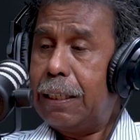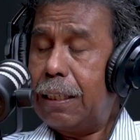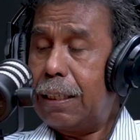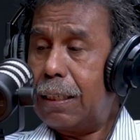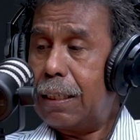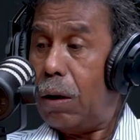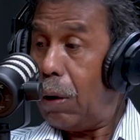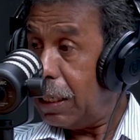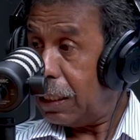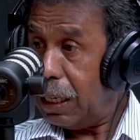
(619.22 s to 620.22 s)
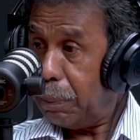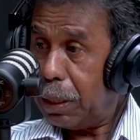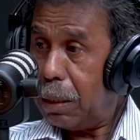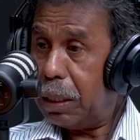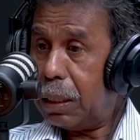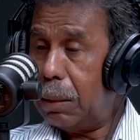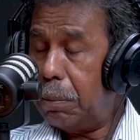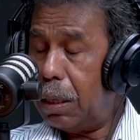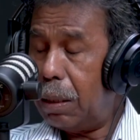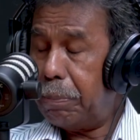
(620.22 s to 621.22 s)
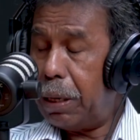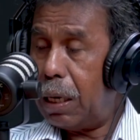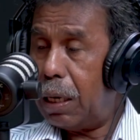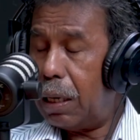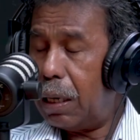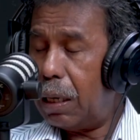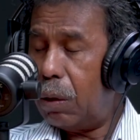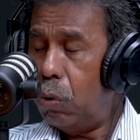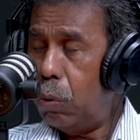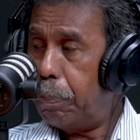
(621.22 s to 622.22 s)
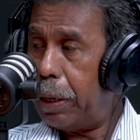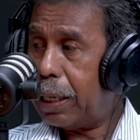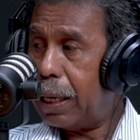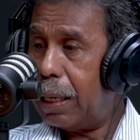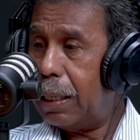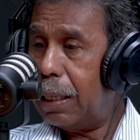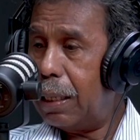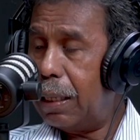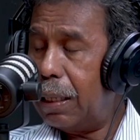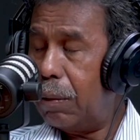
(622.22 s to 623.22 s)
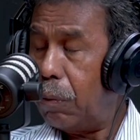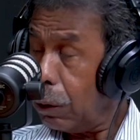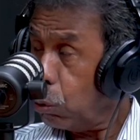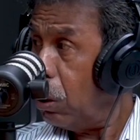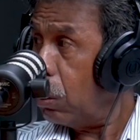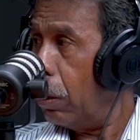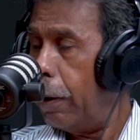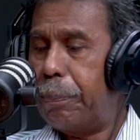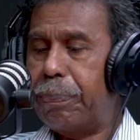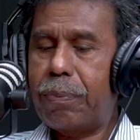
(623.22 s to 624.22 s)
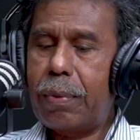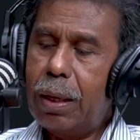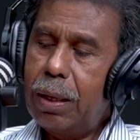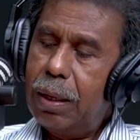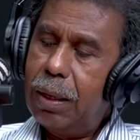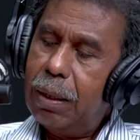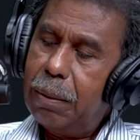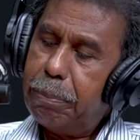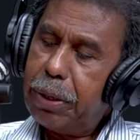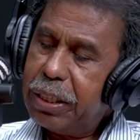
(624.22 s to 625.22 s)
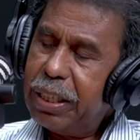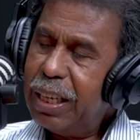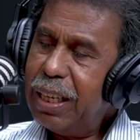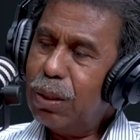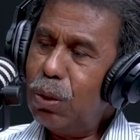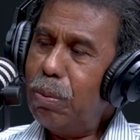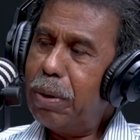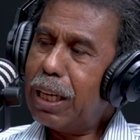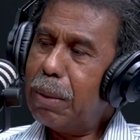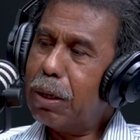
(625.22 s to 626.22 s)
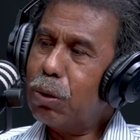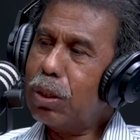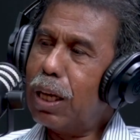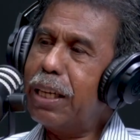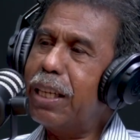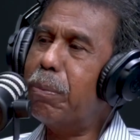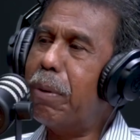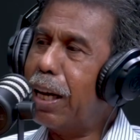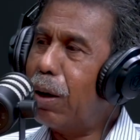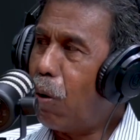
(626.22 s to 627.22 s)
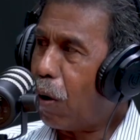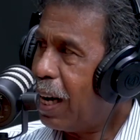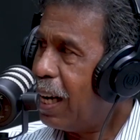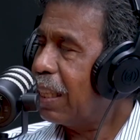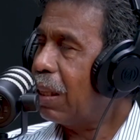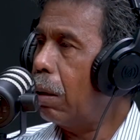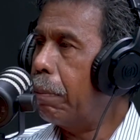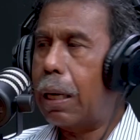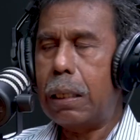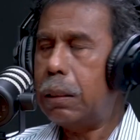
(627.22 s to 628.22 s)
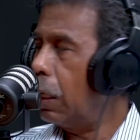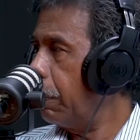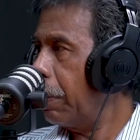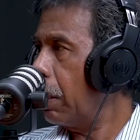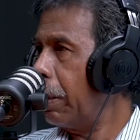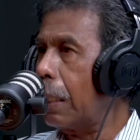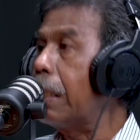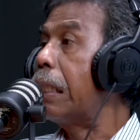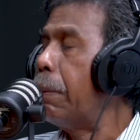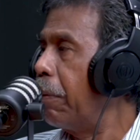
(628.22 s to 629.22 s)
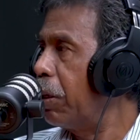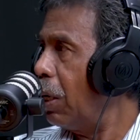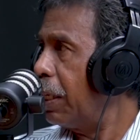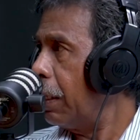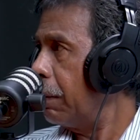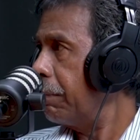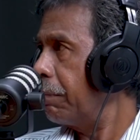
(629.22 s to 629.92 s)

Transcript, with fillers: uh, kalau anda cek perdebatan di PU PKI waktu itu presiden itu mereka maksudkan dia sebagai orang atau lembaga tidak diperdebatkan diterima begitu aja.